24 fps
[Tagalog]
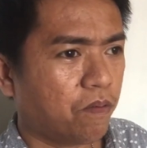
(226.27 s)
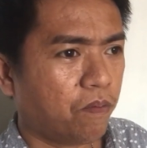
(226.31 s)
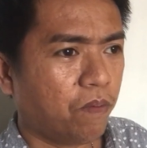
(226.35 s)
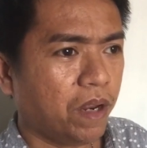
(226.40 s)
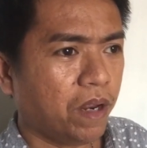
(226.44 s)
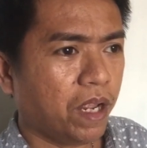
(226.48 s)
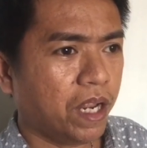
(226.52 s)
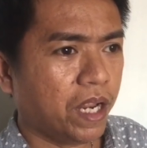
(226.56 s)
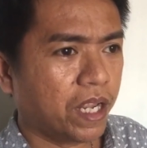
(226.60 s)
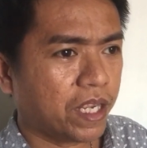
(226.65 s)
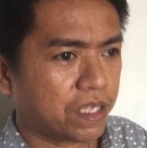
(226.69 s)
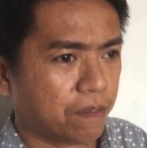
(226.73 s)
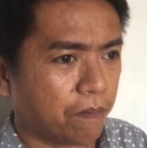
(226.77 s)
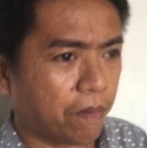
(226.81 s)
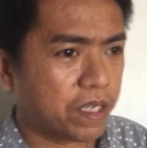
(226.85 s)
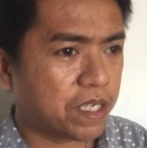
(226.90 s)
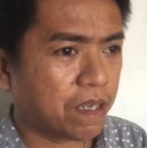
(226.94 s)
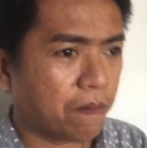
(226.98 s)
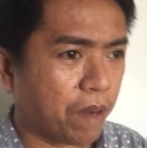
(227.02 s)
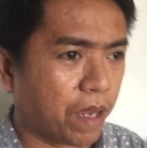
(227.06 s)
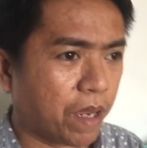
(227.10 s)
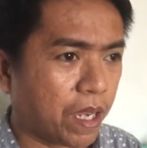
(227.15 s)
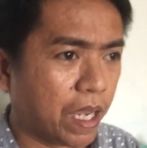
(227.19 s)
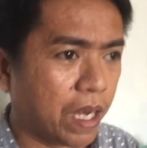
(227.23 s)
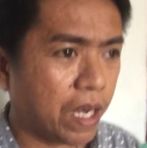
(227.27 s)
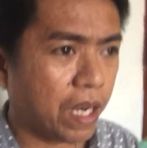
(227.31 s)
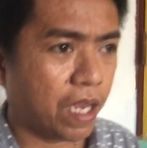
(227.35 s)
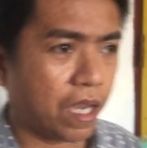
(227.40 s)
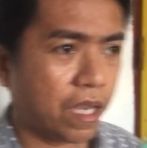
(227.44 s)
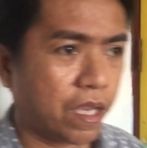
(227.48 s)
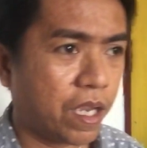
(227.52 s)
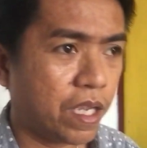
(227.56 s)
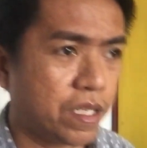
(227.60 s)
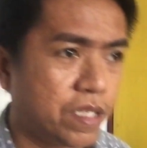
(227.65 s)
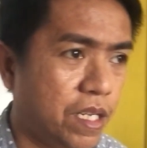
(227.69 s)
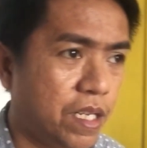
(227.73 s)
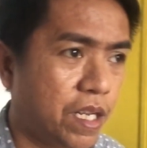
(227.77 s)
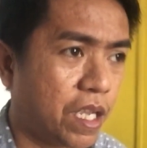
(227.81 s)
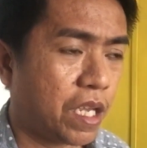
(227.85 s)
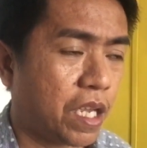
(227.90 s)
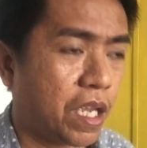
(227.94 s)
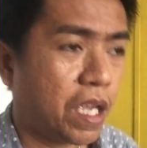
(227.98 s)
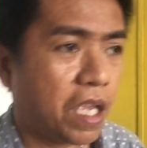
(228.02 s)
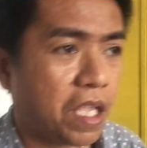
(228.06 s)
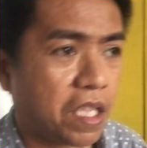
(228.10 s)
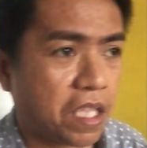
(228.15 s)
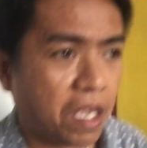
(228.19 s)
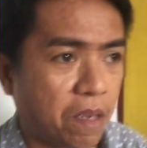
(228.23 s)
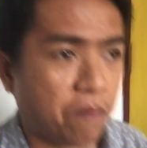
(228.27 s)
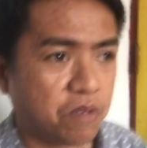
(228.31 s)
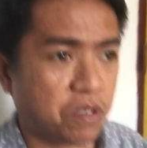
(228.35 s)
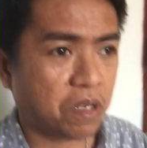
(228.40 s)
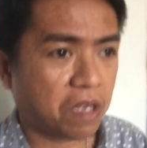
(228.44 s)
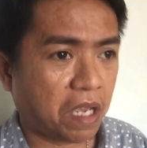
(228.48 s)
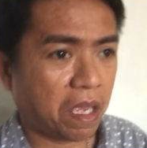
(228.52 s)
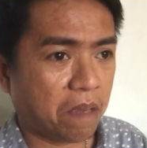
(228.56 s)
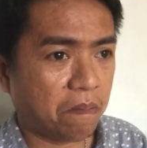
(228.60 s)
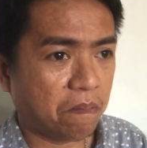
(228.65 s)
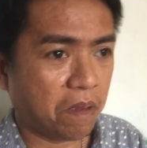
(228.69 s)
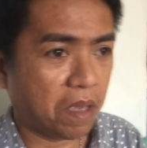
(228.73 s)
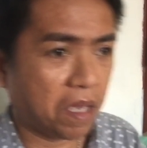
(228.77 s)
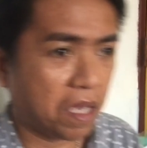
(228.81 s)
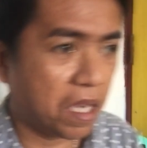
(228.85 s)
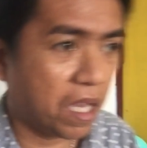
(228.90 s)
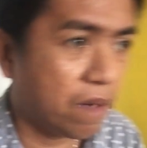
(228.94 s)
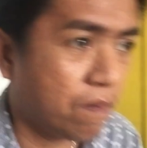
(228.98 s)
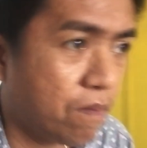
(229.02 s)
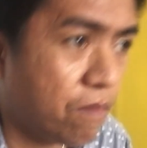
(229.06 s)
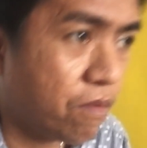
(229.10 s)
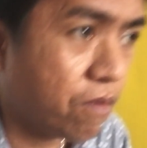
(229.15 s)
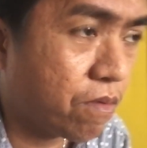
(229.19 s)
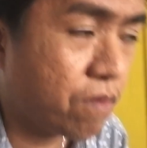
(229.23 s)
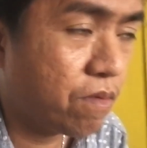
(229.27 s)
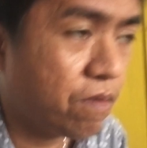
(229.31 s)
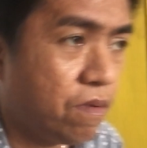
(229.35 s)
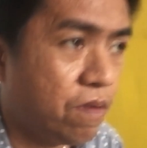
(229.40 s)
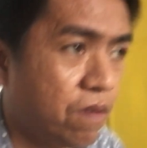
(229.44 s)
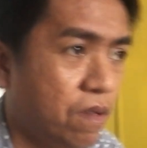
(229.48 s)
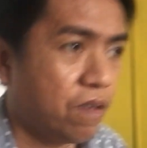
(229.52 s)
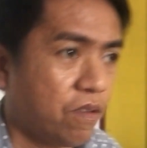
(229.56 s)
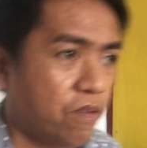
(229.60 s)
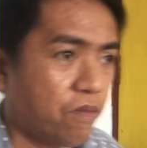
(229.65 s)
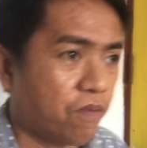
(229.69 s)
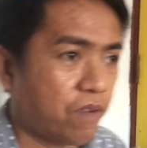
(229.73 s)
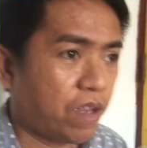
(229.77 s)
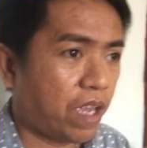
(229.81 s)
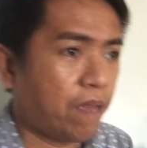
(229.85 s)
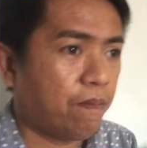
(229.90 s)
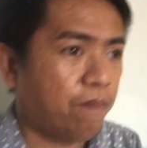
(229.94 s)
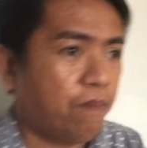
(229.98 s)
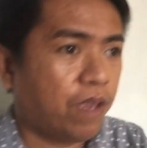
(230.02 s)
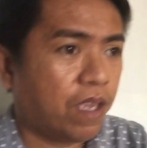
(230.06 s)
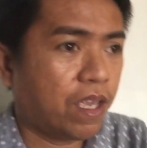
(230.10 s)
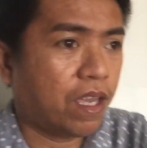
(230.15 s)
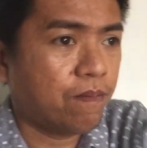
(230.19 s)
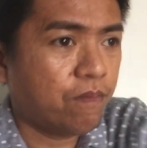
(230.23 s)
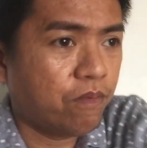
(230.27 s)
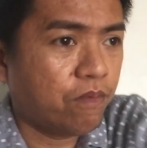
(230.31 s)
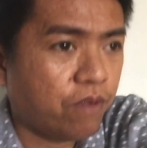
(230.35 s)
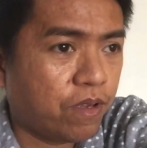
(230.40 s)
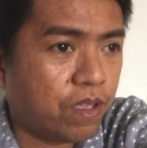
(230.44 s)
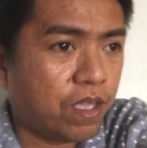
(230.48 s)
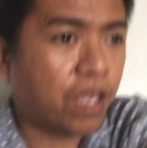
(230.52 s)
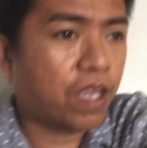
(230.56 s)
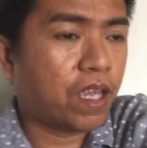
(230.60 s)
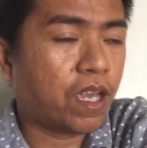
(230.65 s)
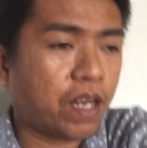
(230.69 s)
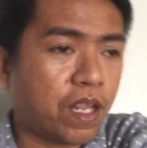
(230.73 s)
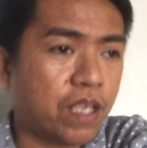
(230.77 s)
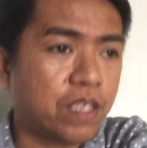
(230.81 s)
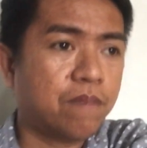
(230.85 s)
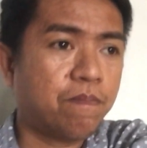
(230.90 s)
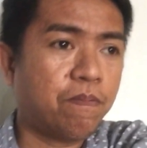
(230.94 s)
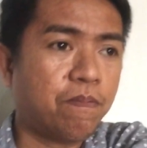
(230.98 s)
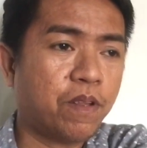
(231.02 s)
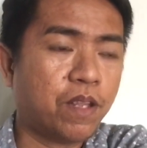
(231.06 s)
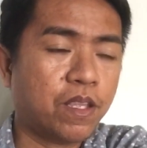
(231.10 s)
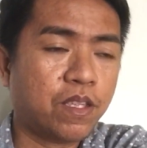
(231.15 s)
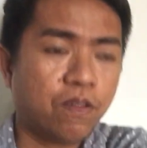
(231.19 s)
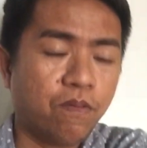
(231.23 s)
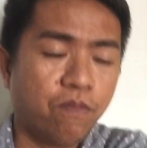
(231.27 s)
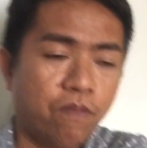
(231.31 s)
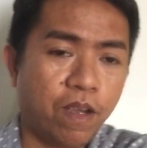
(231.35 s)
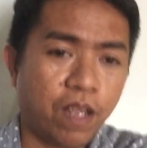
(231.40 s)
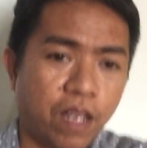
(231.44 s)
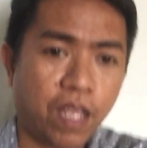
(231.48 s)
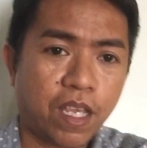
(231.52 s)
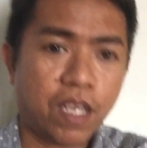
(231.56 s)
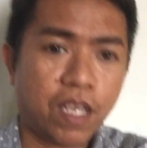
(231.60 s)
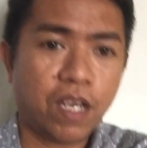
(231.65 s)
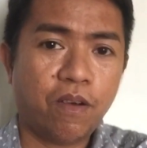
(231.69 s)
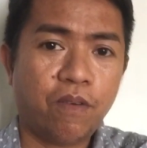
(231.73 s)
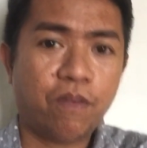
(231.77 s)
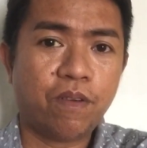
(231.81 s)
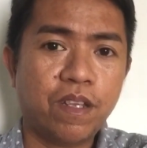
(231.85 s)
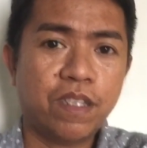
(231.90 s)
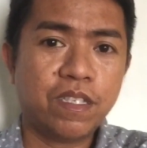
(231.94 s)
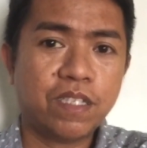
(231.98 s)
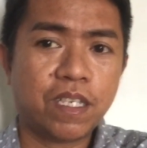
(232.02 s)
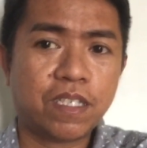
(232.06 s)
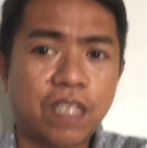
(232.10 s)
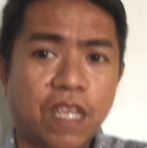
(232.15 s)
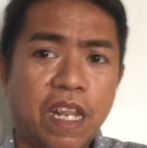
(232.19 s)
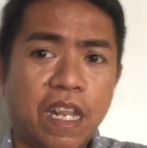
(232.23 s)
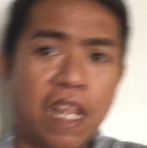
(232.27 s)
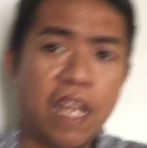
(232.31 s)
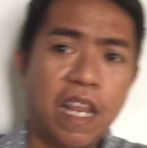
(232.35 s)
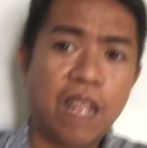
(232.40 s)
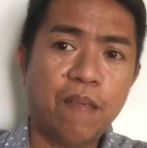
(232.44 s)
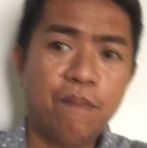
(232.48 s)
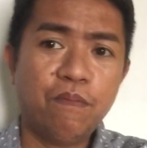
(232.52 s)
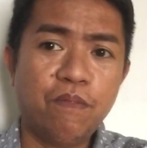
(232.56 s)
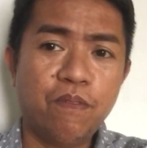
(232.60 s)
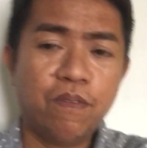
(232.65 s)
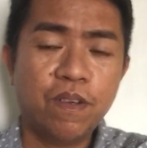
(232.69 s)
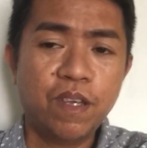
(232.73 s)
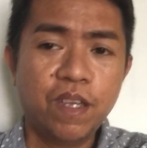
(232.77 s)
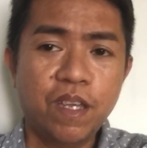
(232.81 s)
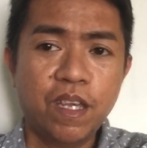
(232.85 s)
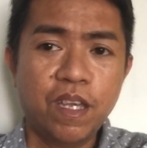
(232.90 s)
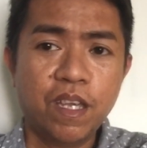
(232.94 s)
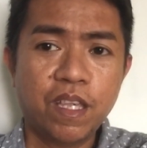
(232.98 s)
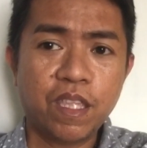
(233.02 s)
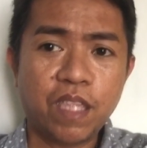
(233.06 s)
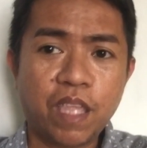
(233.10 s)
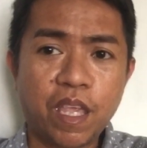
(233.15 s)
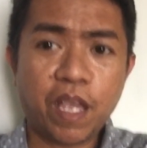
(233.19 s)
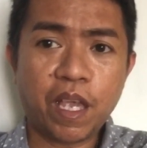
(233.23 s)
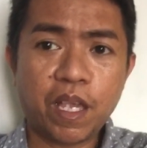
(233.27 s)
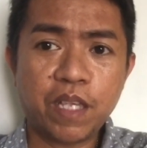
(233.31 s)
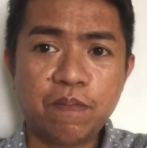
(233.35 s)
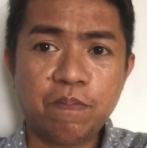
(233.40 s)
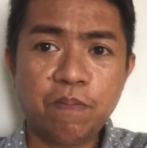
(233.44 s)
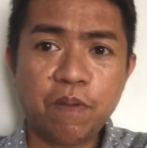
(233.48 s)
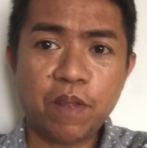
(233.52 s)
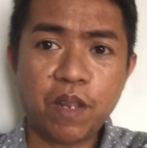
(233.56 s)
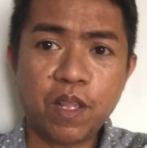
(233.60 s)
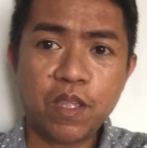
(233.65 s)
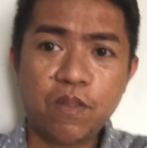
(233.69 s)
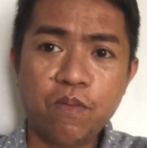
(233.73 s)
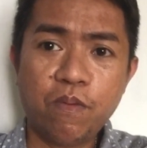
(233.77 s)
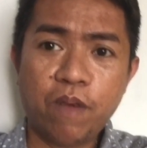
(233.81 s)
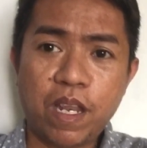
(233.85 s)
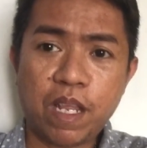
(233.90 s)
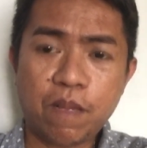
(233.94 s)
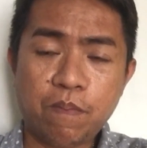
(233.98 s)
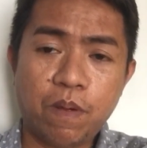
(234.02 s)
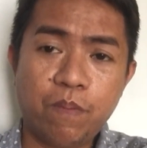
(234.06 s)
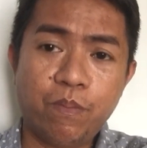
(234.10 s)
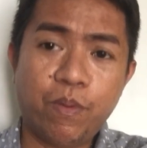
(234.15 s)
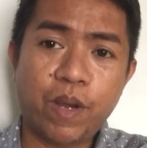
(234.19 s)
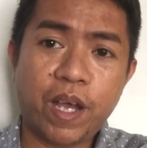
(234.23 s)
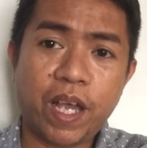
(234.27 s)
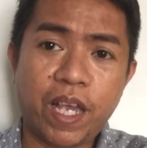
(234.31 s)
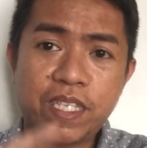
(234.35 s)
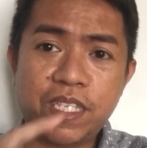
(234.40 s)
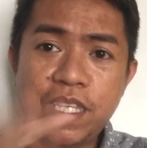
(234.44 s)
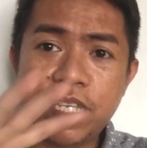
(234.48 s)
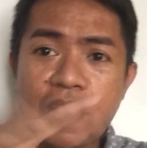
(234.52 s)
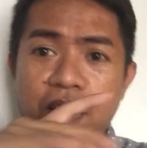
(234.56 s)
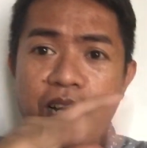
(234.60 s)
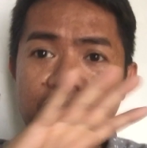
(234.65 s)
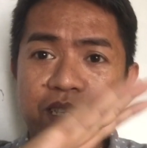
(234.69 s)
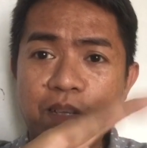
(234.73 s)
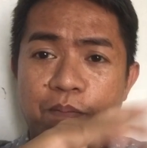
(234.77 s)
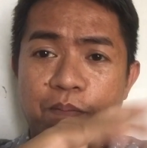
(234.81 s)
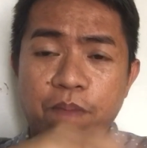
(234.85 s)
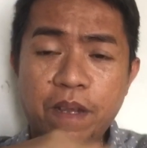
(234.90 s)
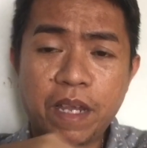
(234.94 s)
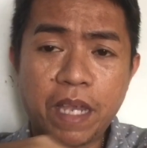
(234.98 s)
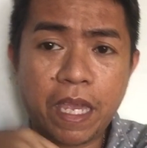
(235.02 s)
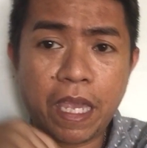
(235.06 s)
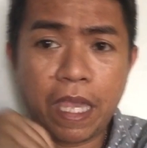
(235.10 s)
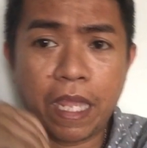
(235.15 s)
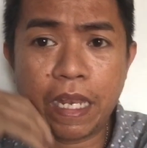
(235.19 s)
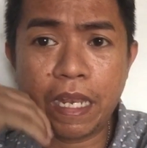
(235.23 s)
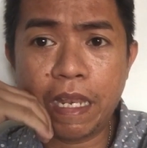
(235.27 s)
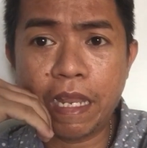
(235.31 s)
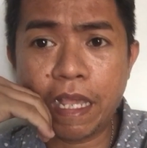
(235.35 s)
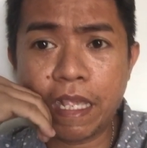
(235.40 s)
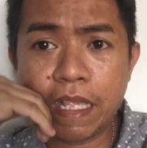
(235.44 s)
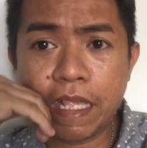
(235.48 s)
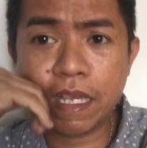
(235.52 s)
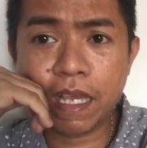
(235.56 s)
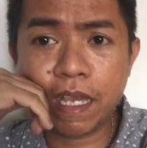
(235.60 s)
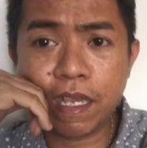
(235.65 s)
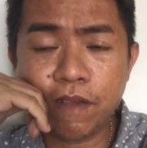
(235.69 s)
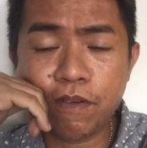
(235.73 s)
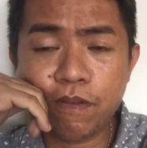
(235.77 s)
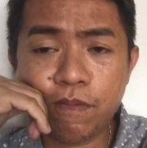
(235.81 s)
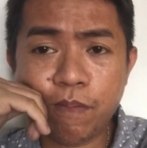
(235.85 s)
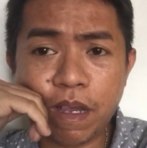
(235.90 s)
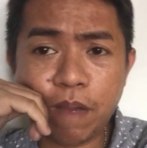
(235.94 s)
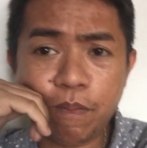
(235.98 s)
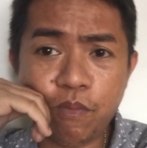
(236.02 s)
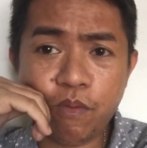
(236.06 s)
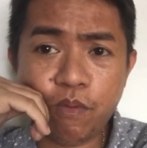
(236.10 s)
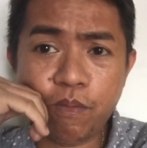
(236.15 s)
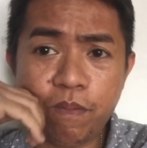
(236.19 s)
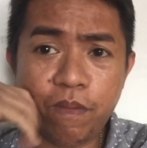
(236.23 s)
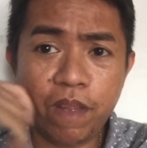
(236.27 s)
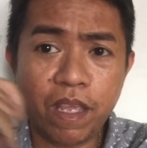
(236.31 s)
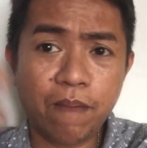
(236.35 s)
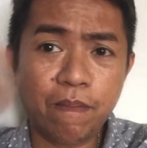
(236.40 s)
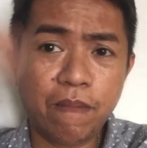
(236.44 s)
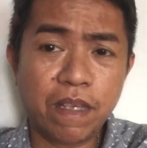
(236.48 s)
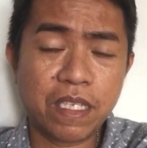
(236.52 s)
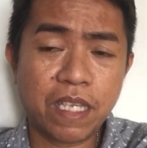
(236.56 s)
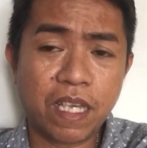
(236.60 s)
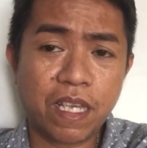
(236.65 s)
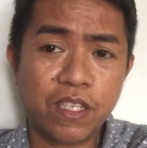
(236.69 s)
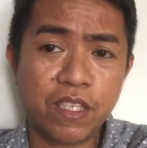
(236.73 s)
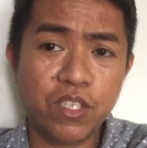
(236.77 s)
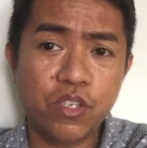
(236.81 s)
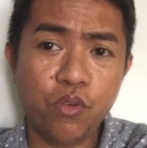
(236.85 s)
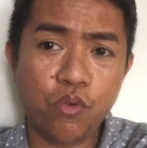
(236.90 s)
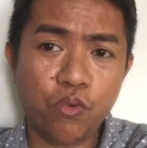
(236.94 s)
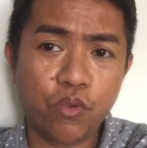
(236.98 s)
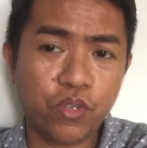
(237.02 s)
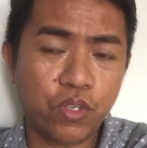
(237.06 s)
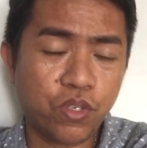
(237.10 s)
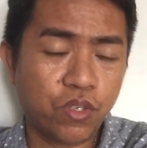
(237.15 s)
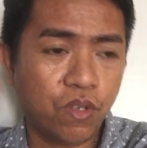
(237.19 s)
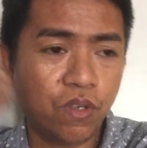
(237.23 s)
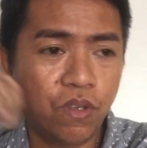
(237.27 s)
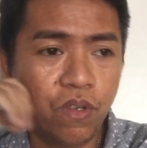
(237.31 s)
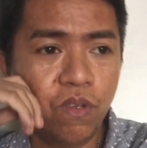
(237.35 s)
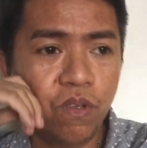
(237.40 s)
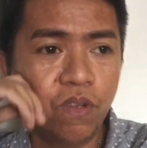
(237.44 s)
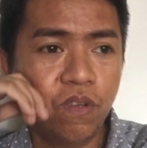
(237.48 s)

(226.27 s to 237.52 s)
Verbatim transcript: Wala na, sabay-sabay ka lang. Kasi nakikita mo sa kaibigan mo. Yung kaibigan mo, hindi ka rin spiritual. Ikaw rin sa sarili mo, hindi ka spiritual. Nagbabase ka lang sa mga headline ngayon, mga problema sa news.